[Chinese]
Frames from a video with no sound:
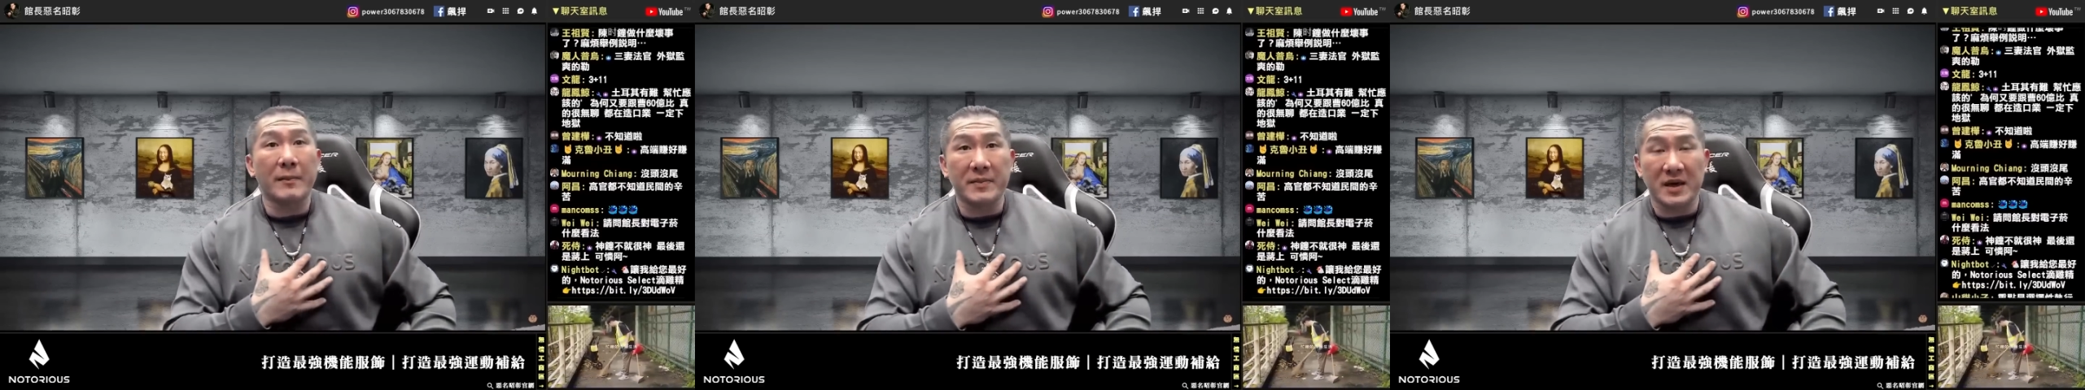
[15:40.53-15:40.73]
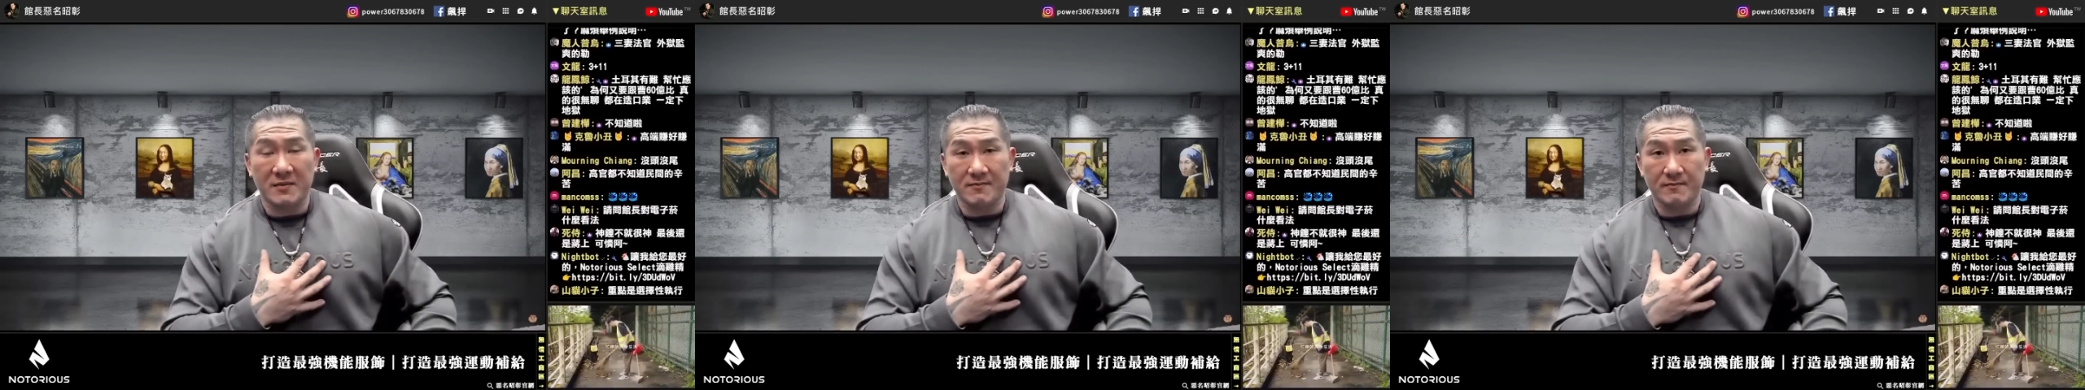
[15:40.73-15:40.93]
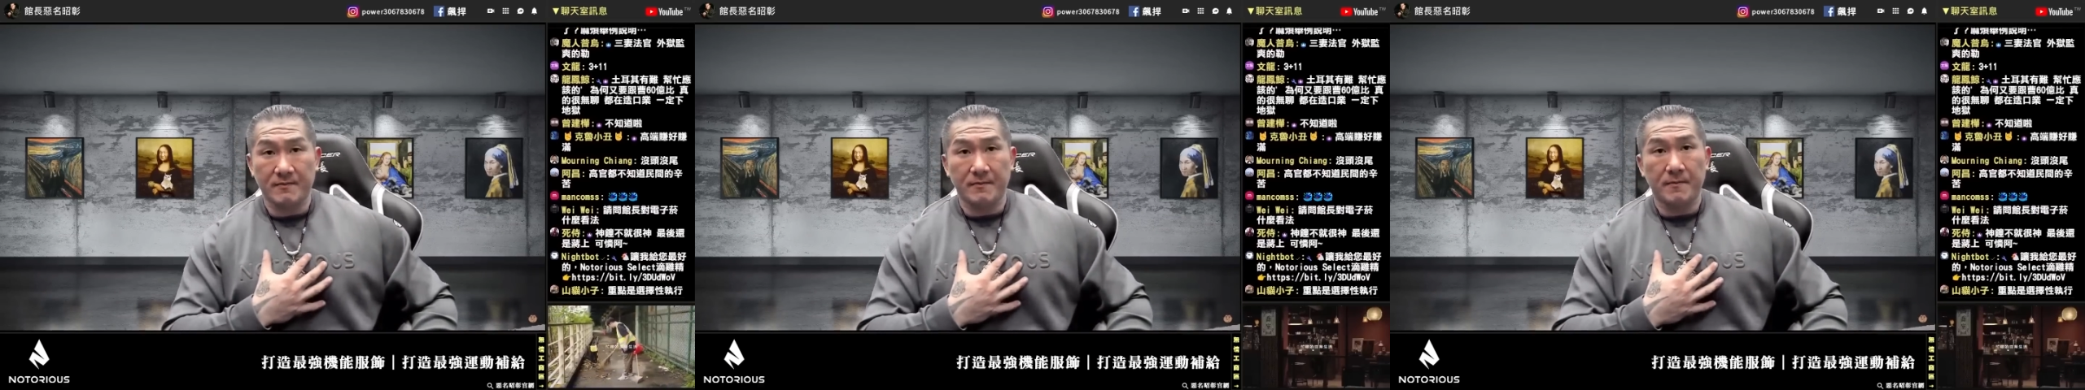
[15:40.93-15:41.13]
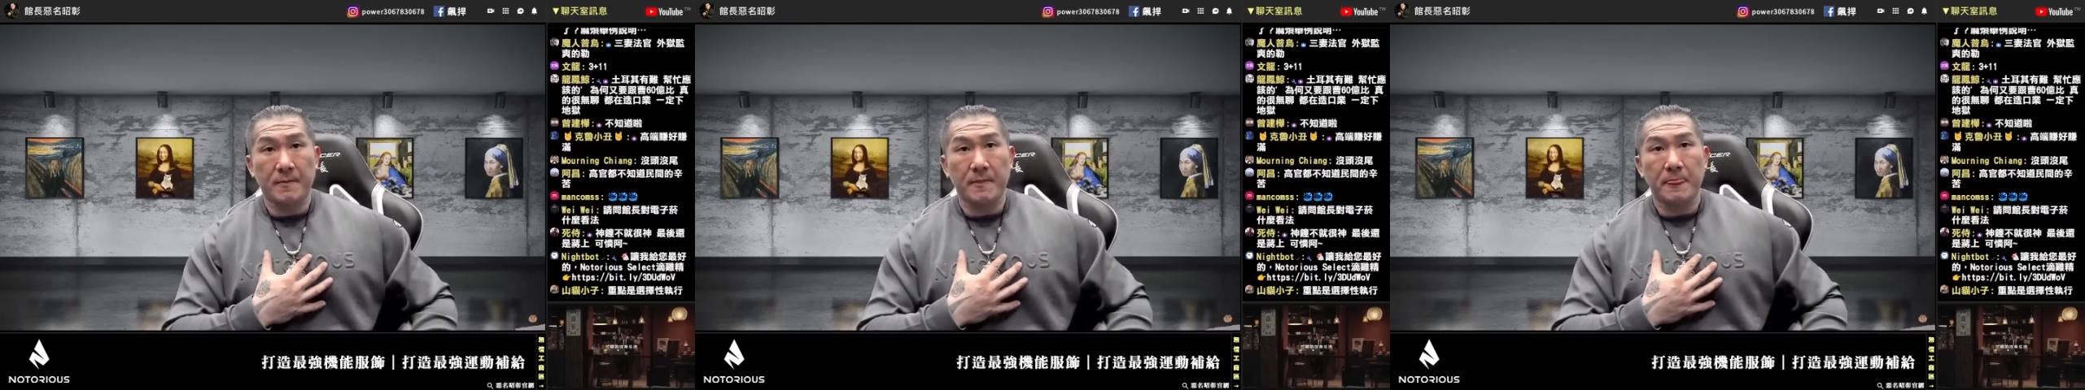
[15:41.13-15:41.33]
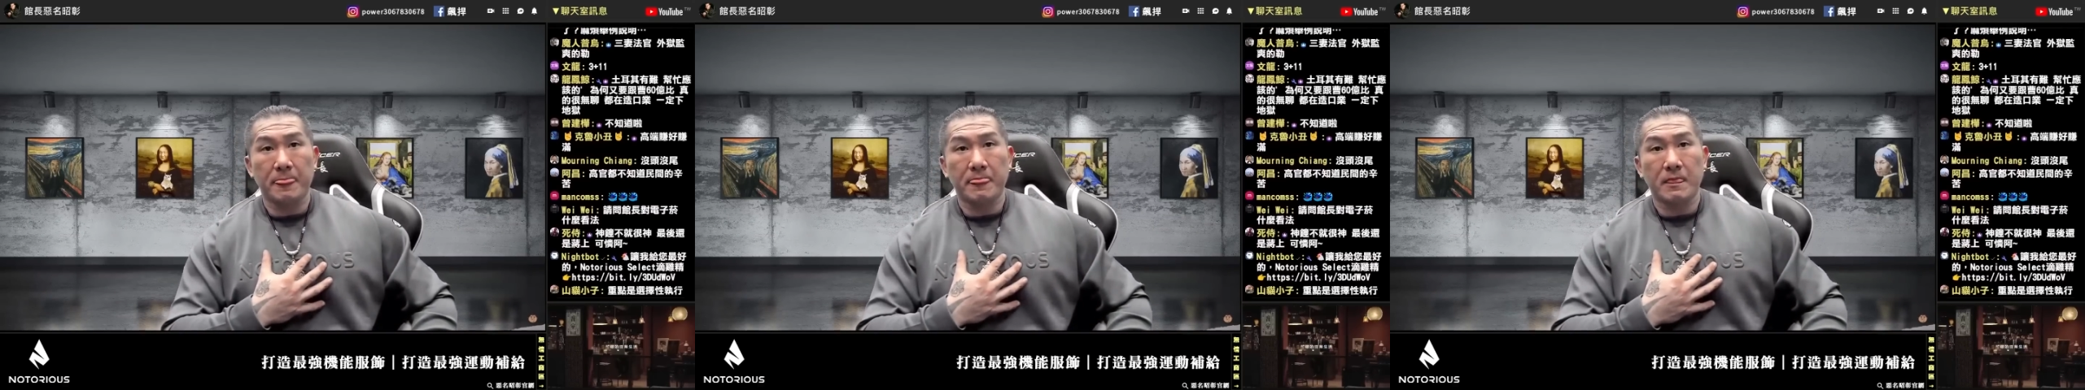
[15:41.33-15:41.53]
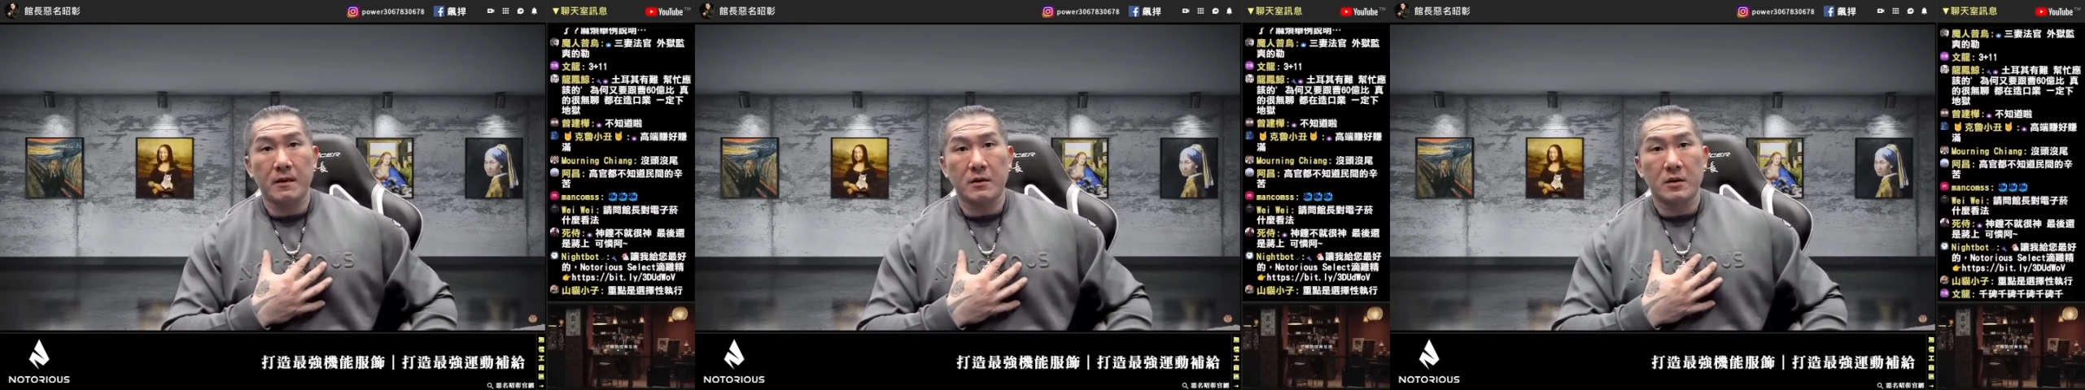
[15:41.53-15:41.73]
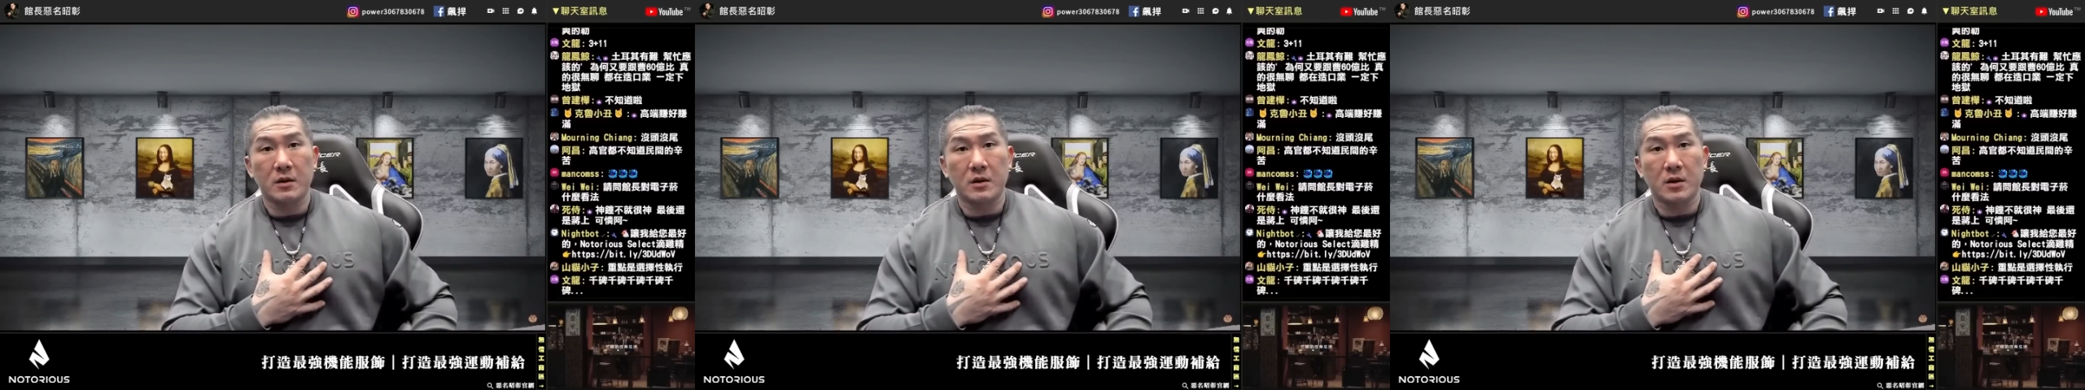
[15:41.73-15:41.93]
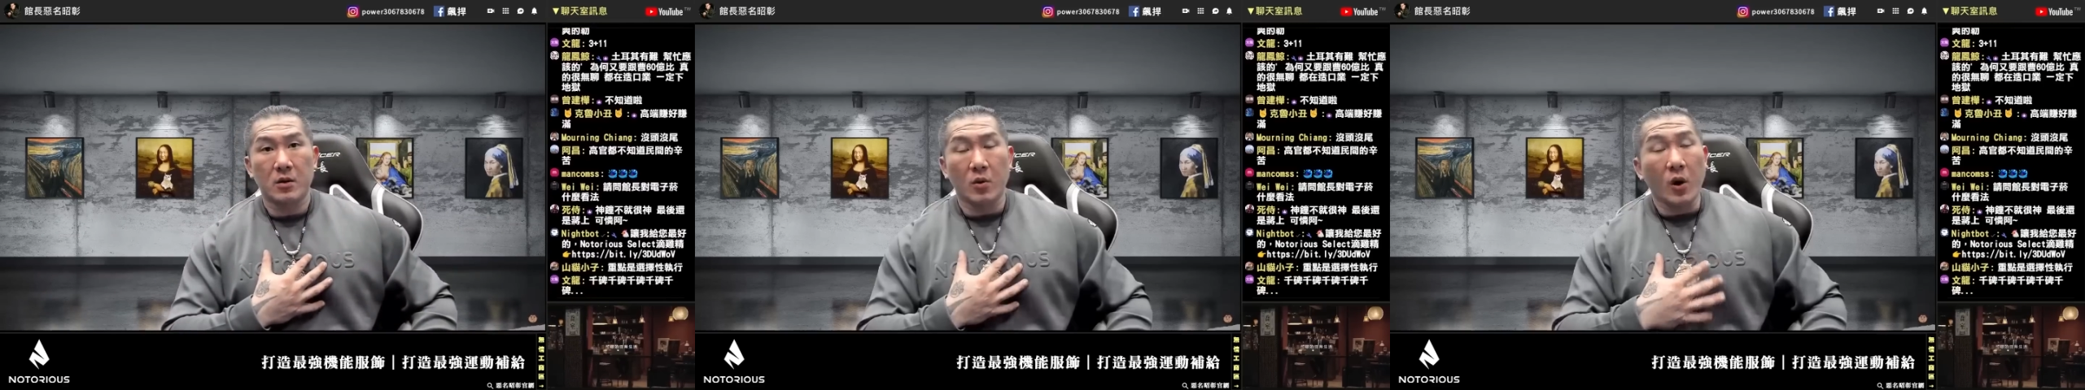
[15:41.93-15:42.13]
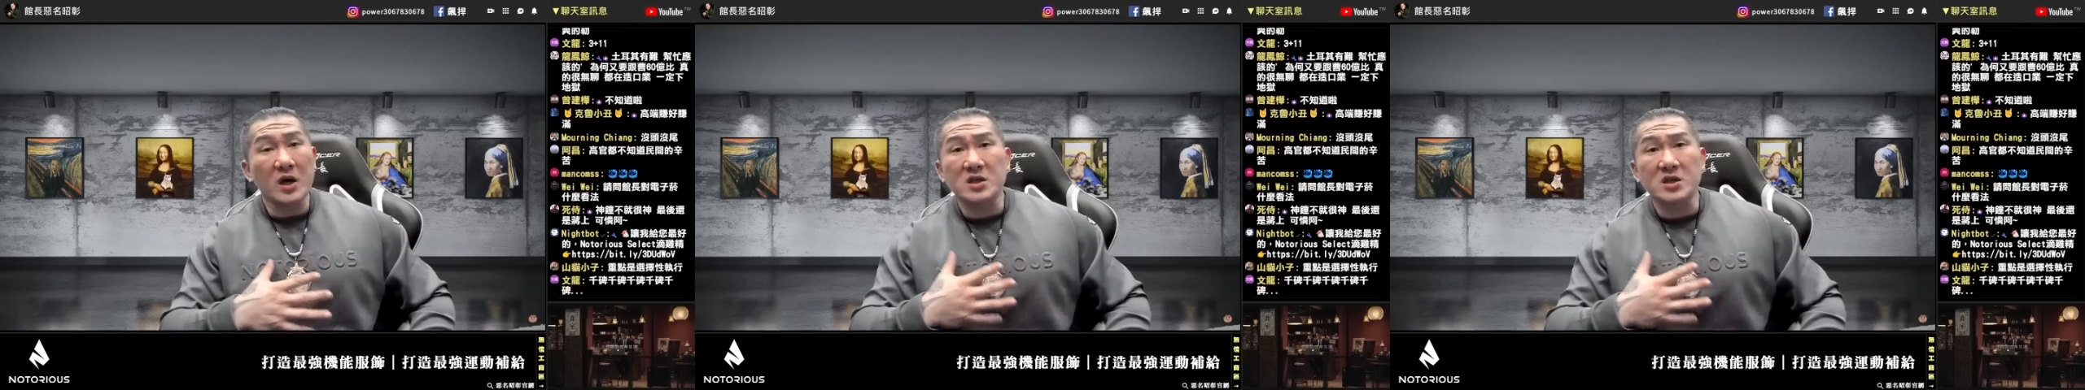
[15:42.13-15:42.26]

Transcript: 面，我